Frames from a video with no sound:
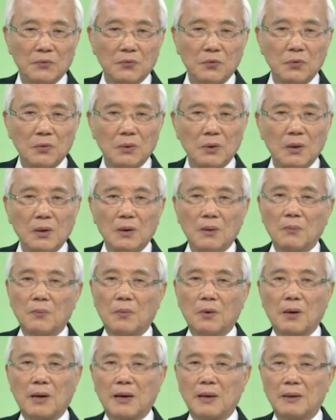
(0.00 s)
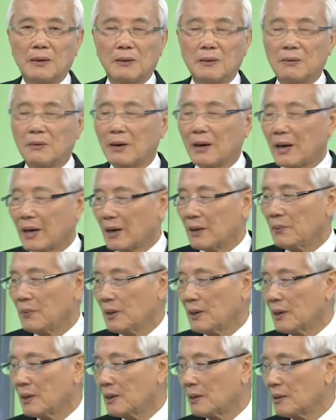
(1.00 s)
phút một ngày chừng độ hai
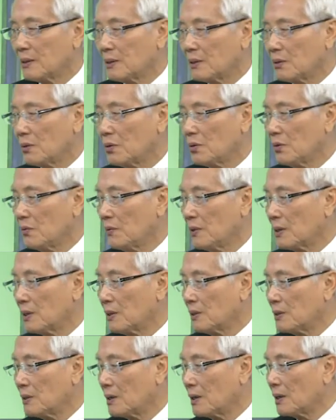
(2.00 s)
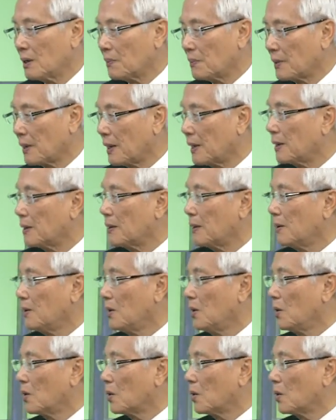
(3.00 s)
ba lần thì thưa quý vị cái trường hợp này đó